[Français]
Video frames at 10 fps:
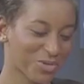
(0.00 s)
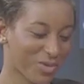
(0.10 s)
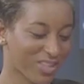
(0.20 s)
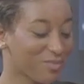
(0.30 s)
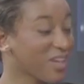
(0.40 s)

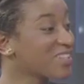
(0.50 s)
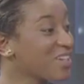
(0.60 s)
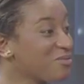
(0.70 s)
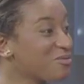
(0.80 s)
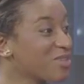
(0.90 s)
souhaite. Merci
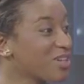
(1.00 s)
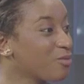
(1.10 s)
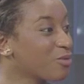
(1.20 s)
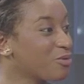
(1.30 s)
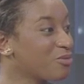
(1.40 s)
à vous,
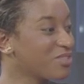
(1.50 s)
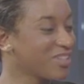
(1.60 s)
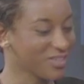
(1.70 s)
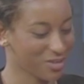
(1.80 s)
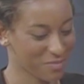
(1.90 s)
Guillaume
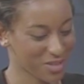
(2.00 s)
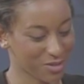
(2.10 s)
Kofi. On rappelle